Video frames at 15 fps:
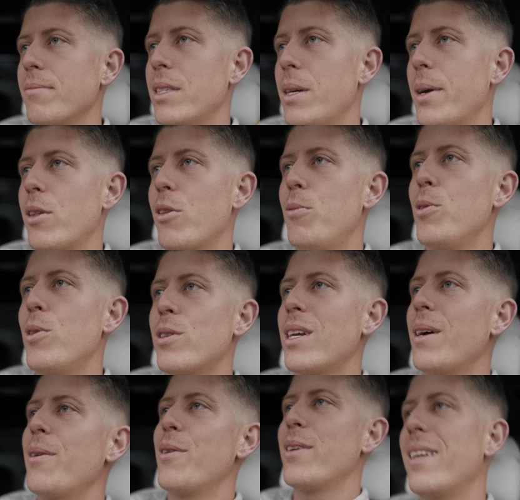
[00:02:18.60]
Se ve que todo el mundo
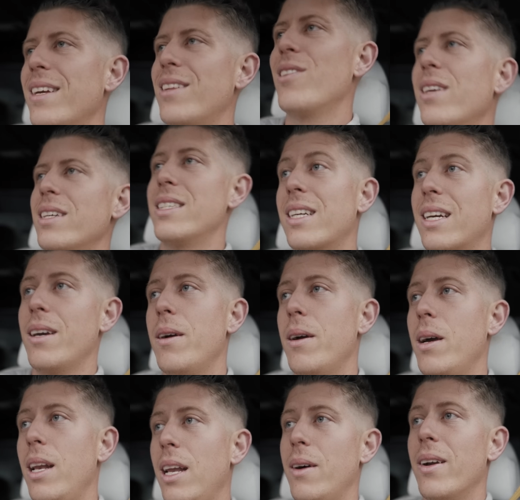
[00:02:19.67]
sabe nuestra historia, así que
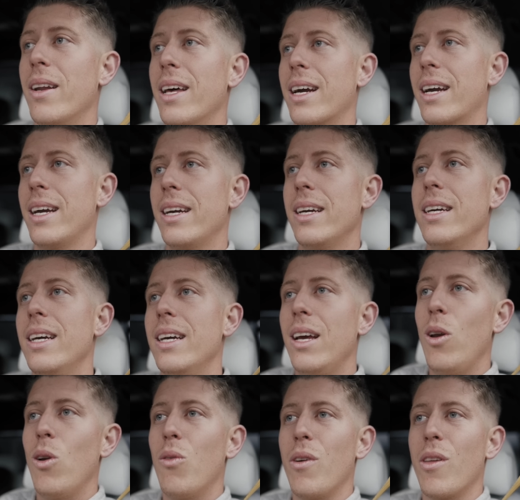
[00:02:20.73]
la verdad que
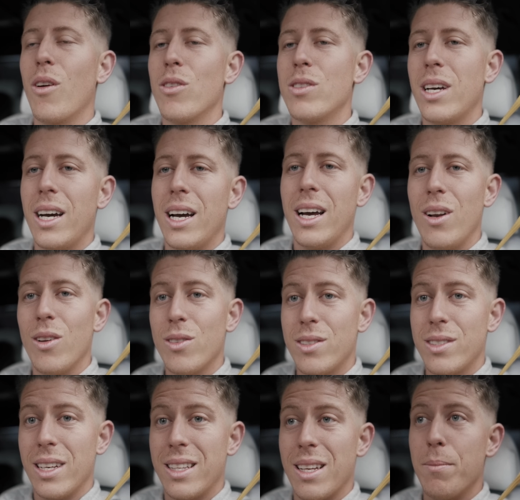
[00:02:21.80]
los vídeos
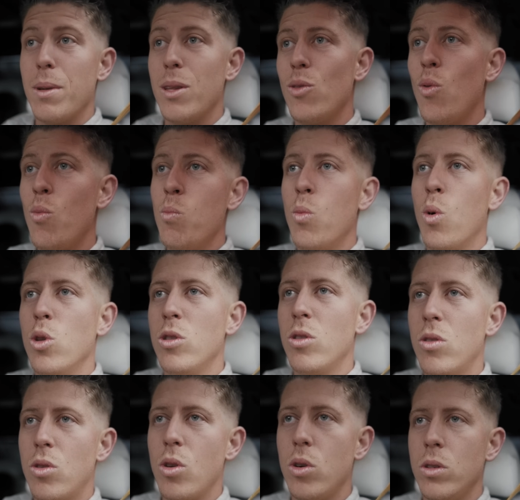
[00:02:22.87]
se están viendo un
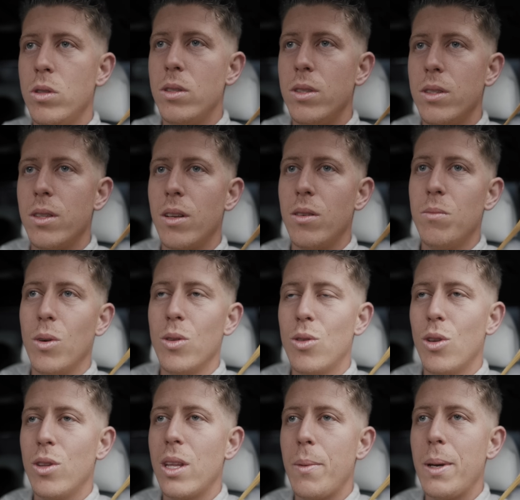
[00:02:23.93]
montón, un
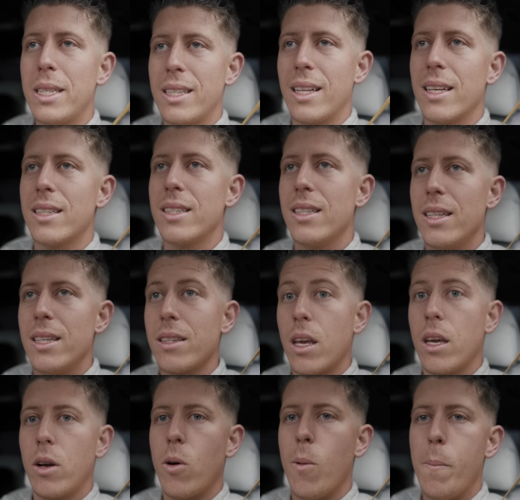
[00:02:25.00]
montón de vistas,
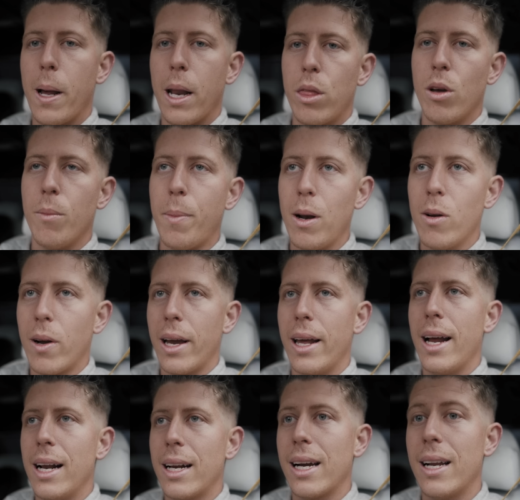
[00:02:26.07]
en comparación para lo que
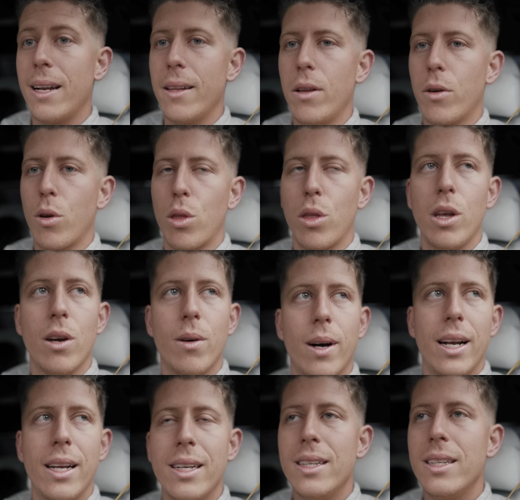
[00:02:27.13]
era el canal de Rocío,
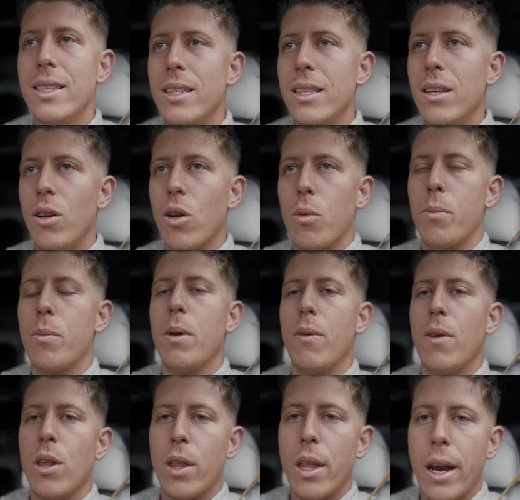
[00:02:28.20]
¿vale? Mi
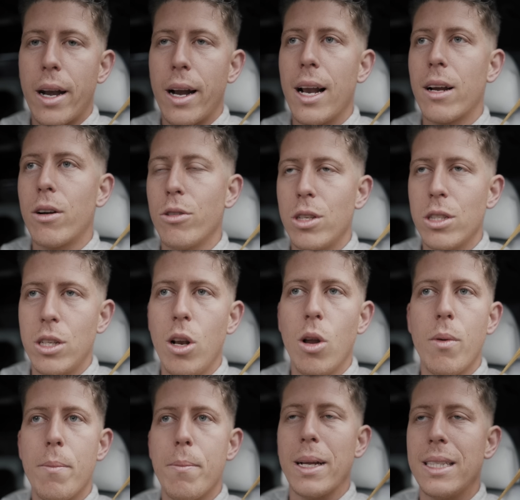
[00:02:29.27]
vídeo de arreglar coches sí
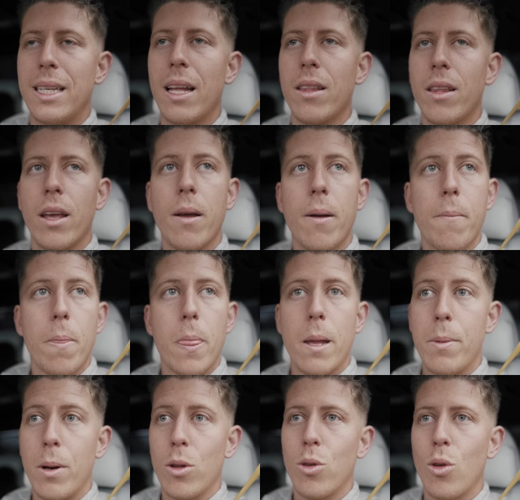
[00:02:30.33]
lo ven bastante,
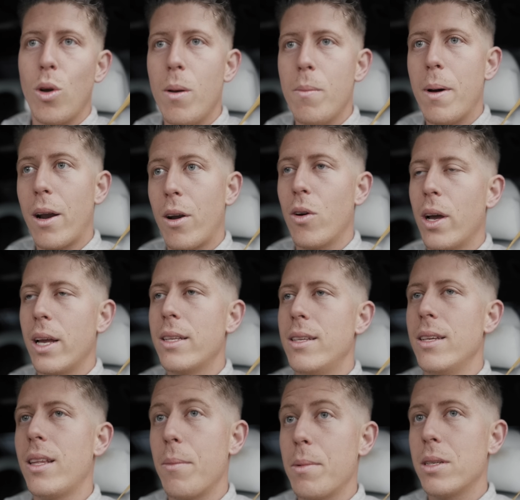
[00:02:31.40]
pero todo el marrón
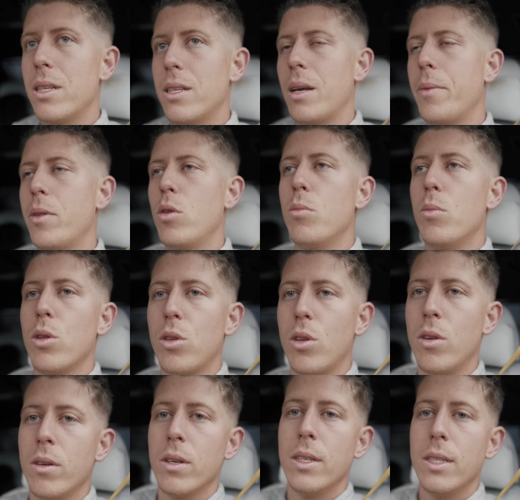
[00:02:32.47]
este también se está viendo un montón.